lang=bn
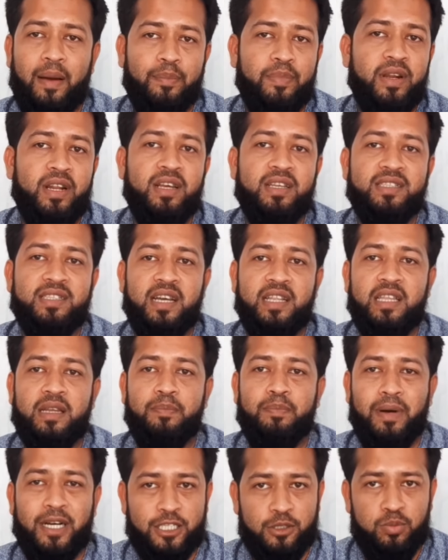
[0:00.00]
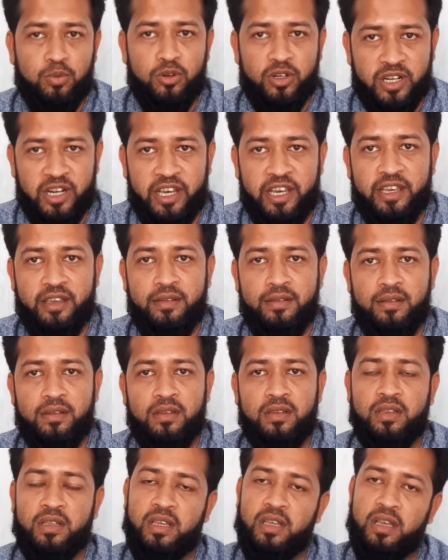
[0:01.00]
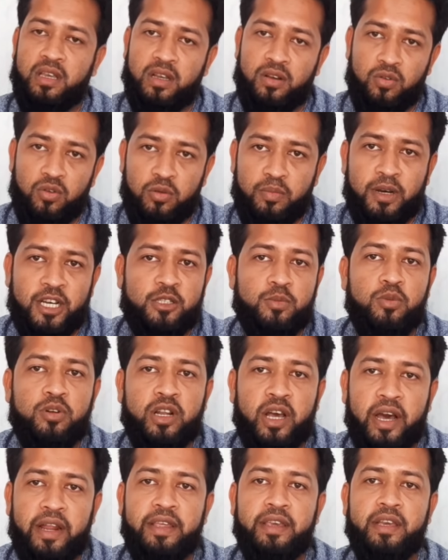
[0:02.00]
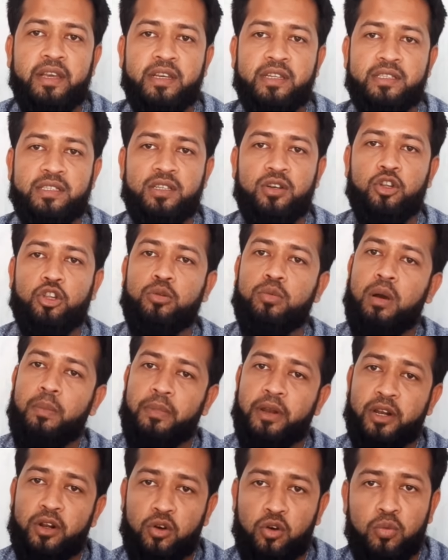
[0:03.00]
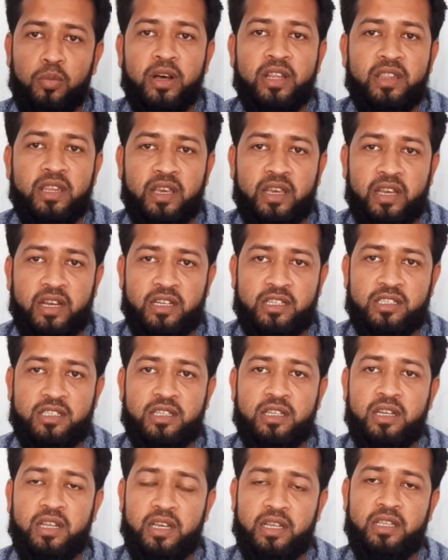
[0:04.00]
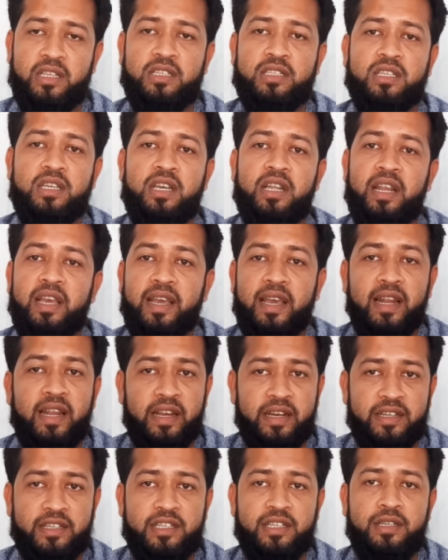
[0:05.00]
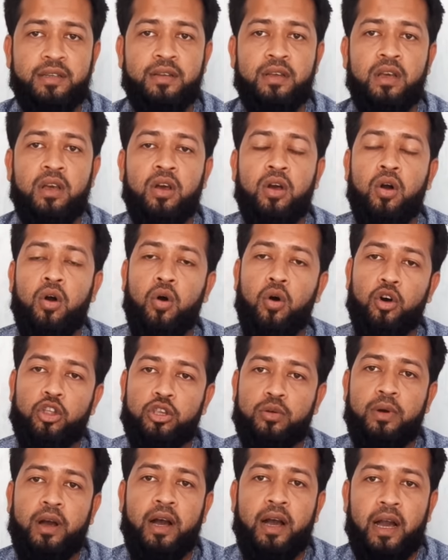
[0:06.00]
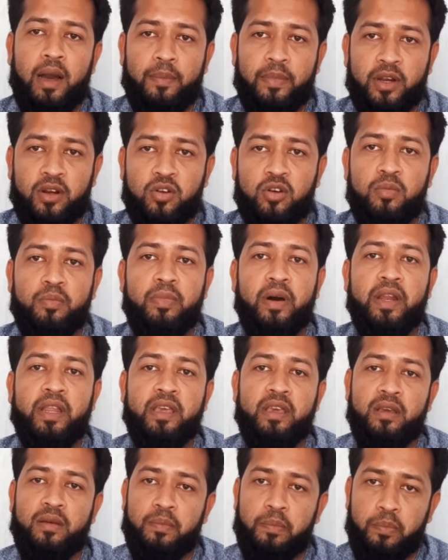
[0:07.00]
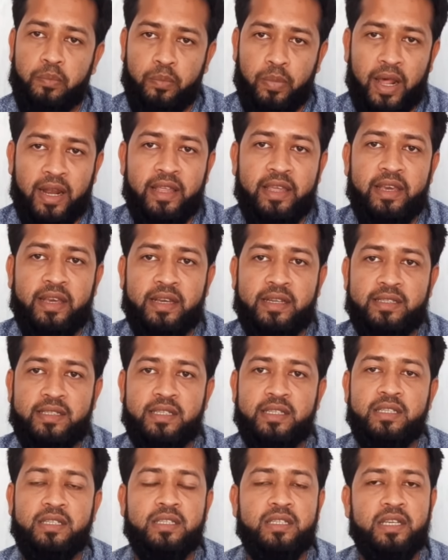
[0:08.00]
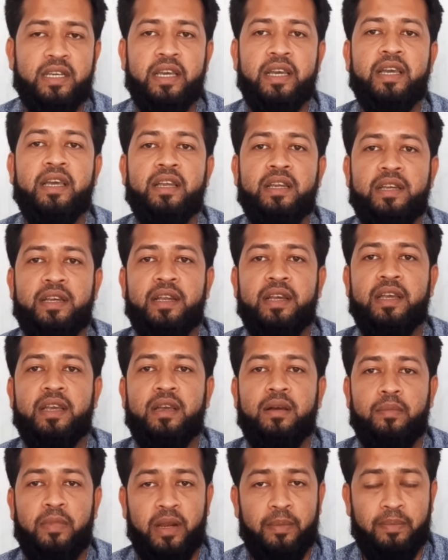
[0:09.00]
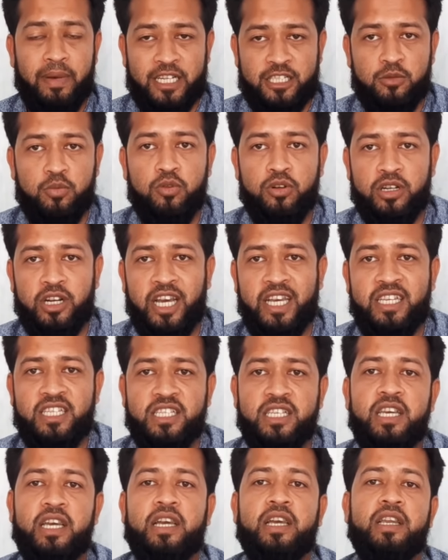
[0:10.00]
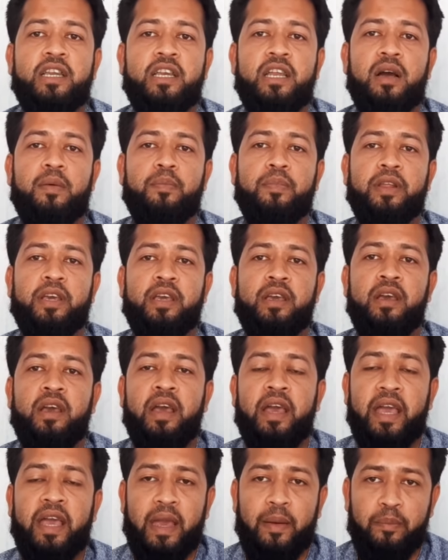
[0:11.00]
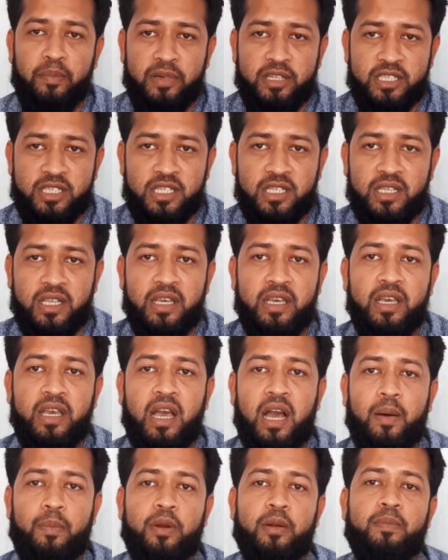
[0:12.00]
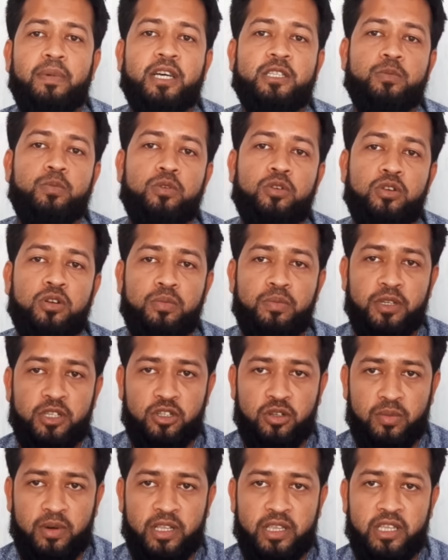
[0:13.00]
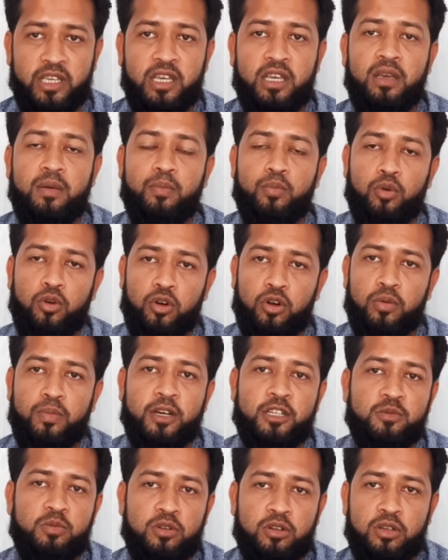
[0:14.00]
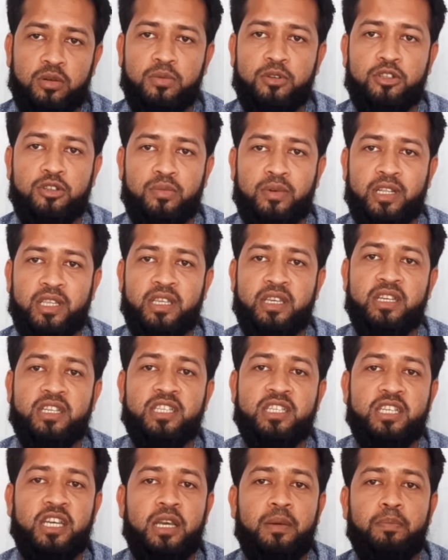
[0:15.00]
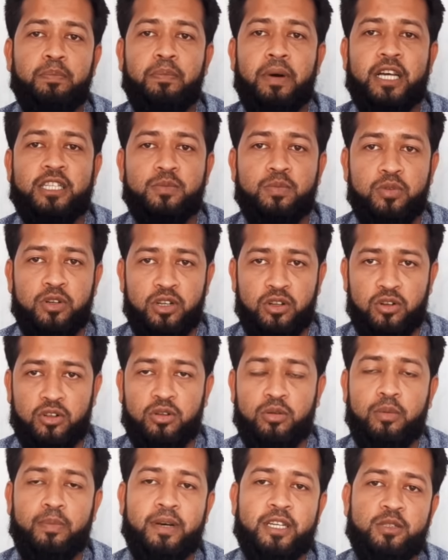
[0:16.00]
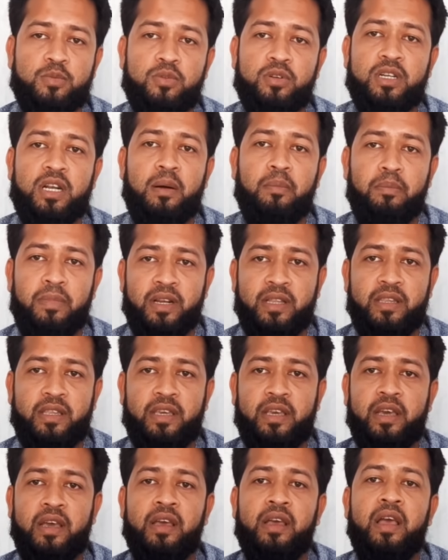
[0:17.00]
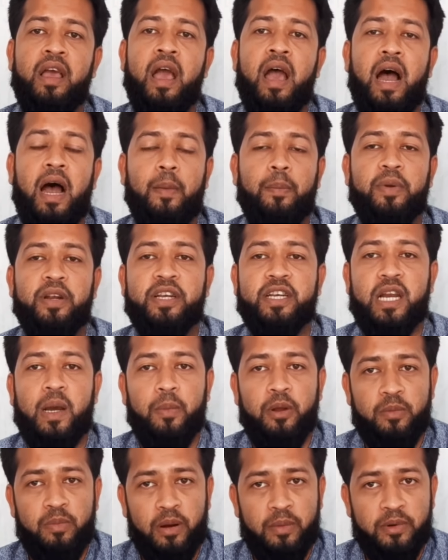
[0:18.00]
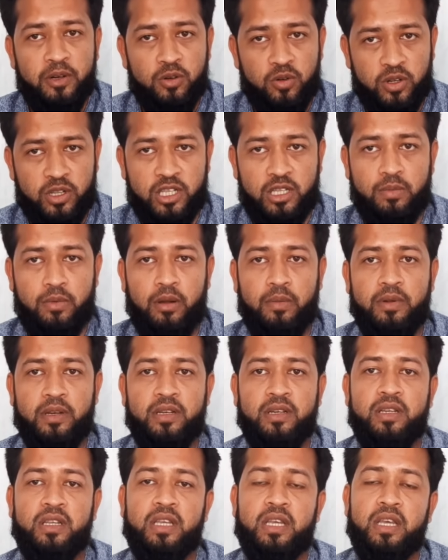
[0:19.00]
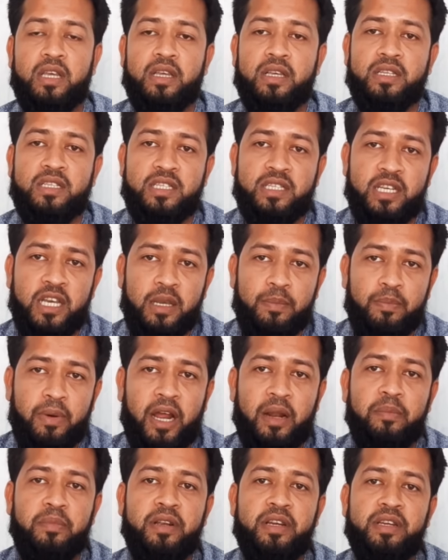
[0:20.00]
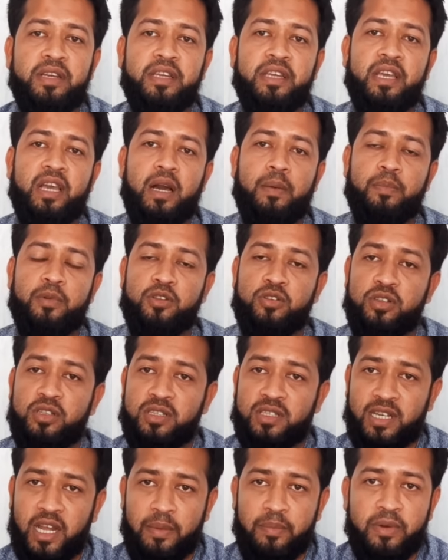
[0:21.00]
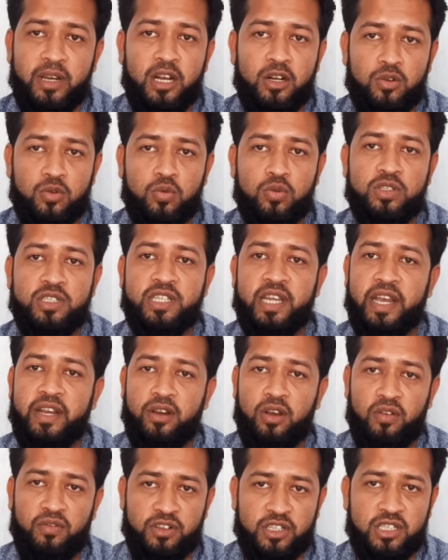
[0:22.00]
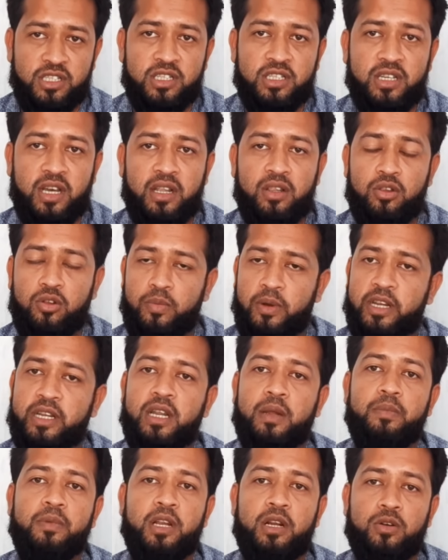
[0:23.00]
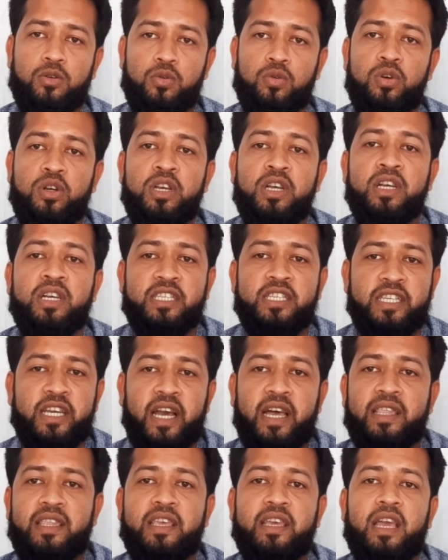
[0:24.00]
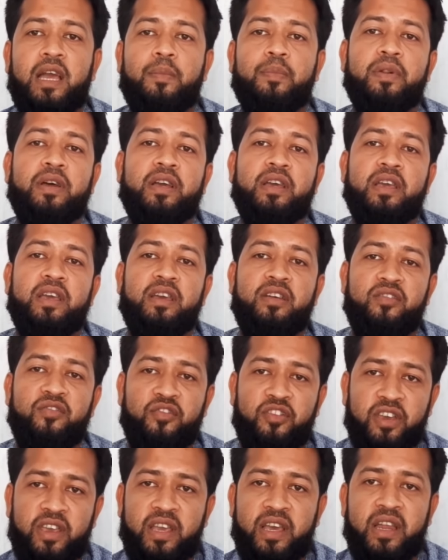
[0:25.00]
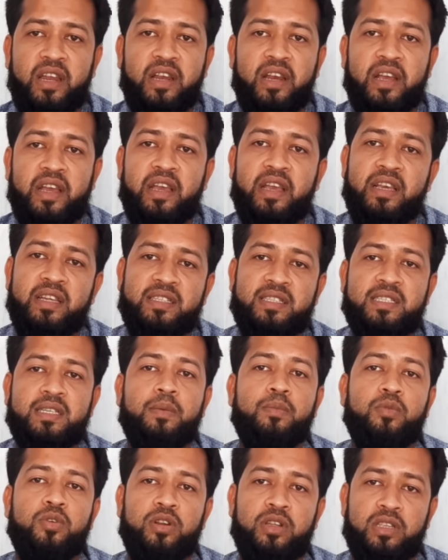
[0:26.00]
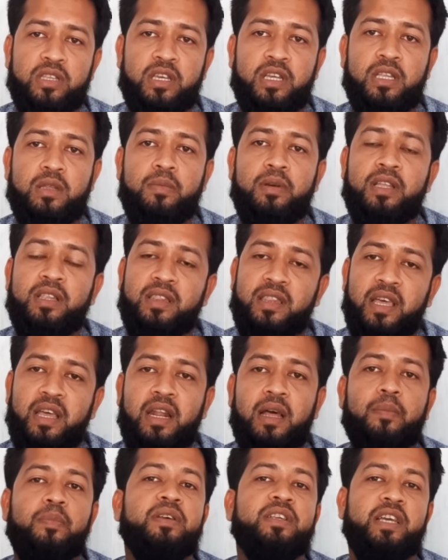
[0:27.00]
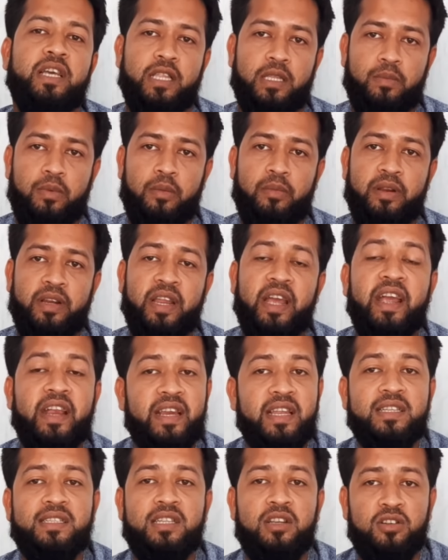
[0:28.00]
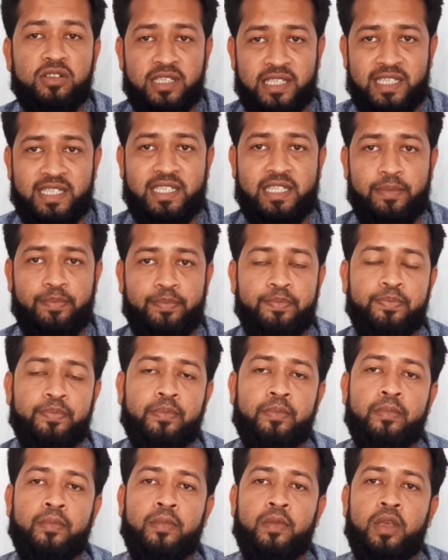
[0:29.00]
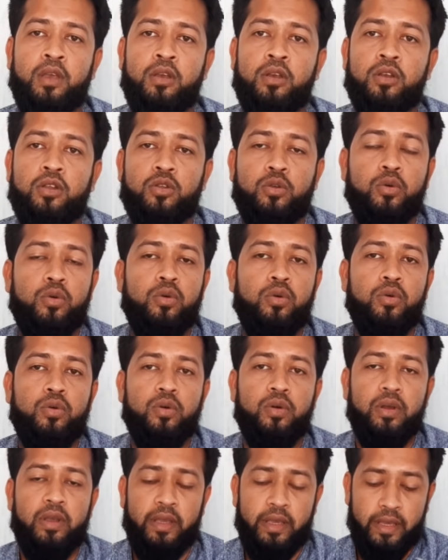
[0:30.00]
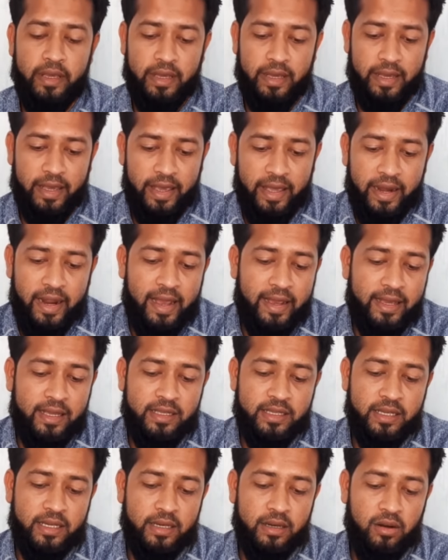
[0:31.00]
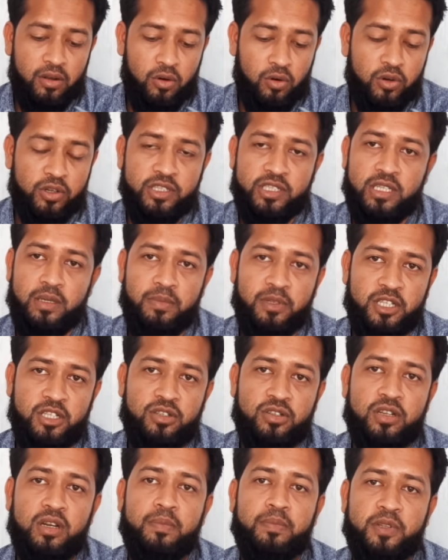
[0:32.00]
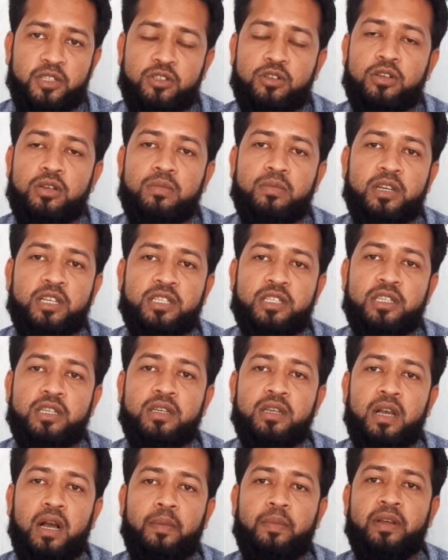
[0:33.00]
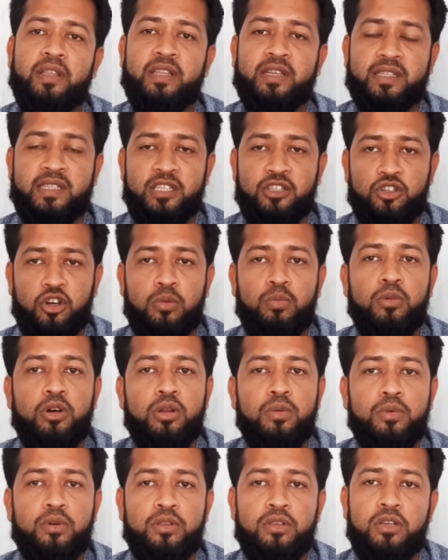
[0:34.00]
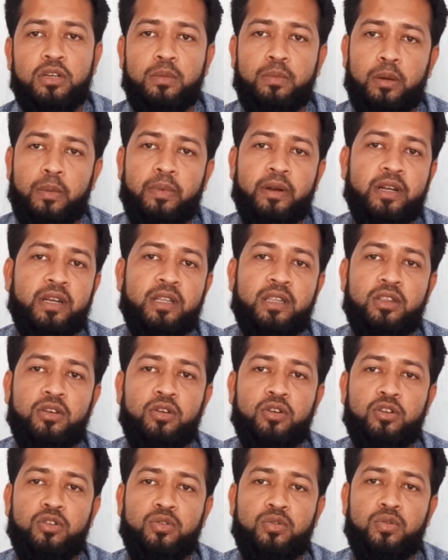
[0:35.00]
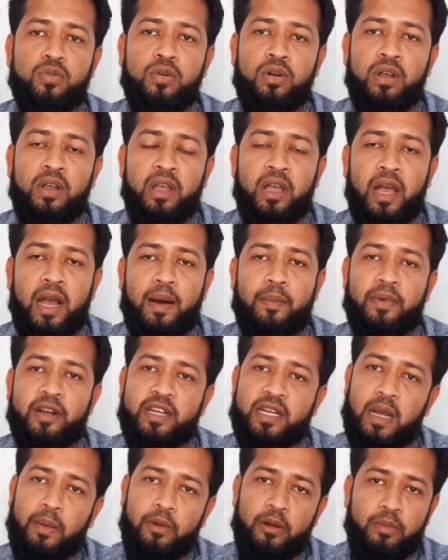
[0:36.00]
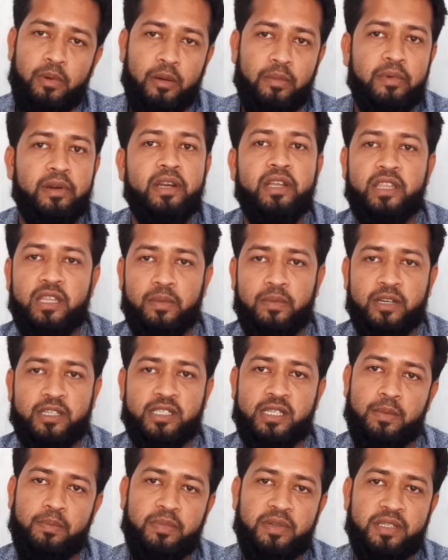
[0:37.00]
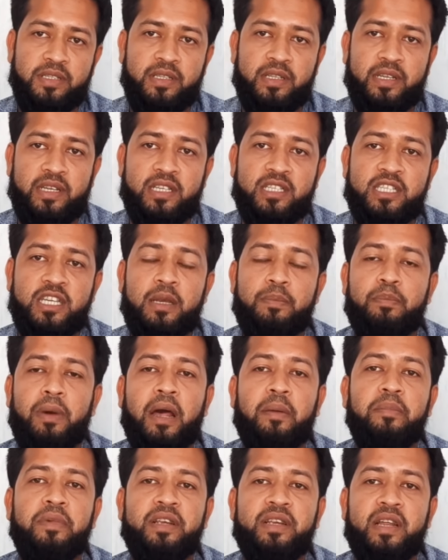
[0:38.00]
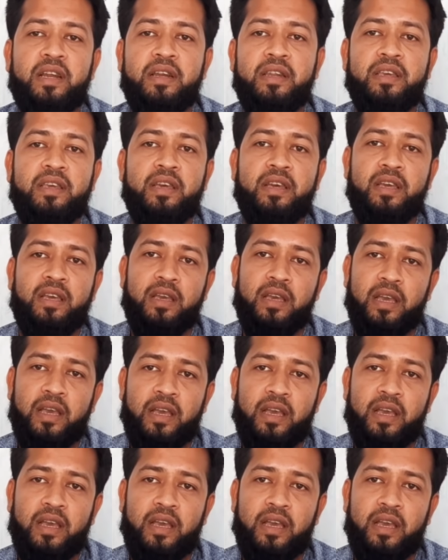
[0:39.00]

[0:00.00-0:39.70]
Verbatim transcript: আপনারা যাদের পাসপোর্ট নেই কোনো পাসপোর্ট হারিয়ে গেছে অথবা আপনারা ওমান থেকে আসছেন এই দেশে ইলিগেল এন্ট্রি অথবা আপনার কোম্পানি পালিয়ে গেছে সেক্ষেত্রে মানে পাসপোর্ট নাই সেক্ষেত্রে আপনি এমবেসিতে আপনার পাসপোর্ট কপি জমা দিয়ে পুরনো পাসপোর্ট কপি জমা দিয়ে সেই পাসপোর্টের অথবা পাসপোর্ট নাম্বার দিয়ে আপনি ট্রাভেল পারমিট করে দিতে পারবেন সেই পারমিট নিয়ে আপনি যদি টার্মিনাল টু সিআইডি অফিসে যান দুবাই টার্মিনাল টু সেখান থেকে আপনাকে ফিঙ্গার রেখে স্টাম্প করে দিয়ে দিবে দেন আপনি যাইতে পারবেন এটাই ছিল সিস্টেম তো এর আগে যেগুলো হয়েছে বিশেষ করে পিছনের মাসে আমরা দেখছি জন্ম নিবন্ধনের ব্যাপারটা দিয়েও কিন্তু আমরা ট্রাভেল পারমিট নিতে পারছি এমবিসি থেকে সেই পারমিটটা নিয়ে